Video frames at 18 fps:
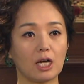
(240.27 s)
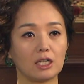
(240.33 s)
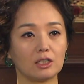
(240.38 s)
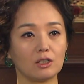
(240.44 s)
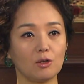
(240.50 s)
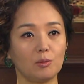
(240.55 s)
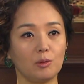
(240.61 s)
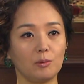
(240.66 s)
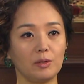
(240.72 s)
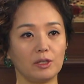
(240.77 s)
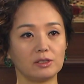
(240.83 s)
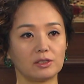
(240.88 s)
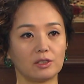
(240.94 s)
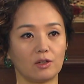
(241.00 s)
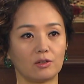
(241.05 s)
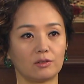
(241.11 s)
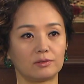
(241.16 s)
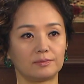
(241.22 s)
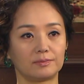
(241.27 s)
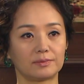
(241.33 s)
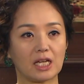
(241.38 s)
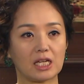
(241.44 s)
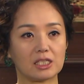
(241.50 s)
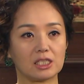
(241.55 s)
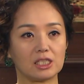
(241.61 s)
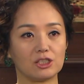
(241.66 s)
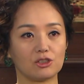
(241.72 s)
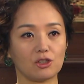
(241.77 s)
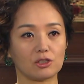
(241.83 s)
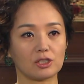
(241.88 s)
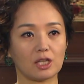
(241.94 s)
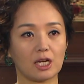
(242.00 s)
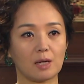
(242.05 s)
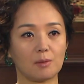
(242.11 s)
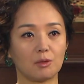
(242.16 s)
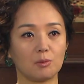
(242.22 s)
가는 거 보면서 다시는 저
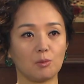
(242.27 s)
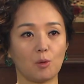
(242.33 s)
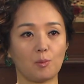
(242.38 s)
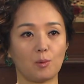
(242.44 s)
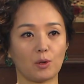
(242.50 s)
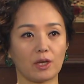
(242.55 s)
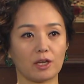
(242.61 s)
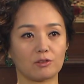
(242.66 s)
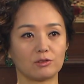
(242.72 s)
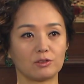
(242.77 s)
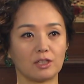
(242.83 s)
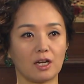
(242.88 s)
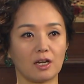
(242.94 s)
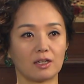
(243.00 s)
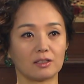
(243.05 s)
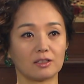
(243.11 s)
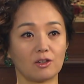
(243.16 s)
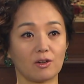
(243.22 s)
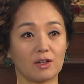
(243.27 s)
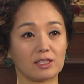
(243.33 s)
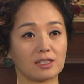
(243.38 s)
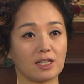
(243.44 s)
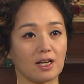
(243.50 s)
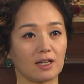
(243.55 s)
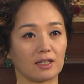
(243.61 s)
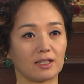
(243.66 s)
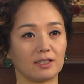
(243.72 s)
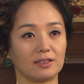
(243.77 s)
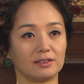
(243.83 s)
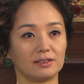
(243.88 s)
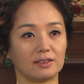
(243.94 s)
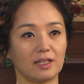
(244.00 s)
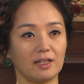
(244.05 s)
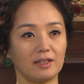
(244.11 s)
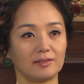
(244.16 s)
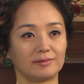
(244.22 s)
사람을 못 보겠구나 그렇게
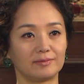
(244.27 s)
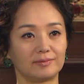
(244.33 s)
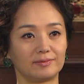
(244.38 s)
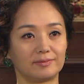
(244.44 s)
생각했는데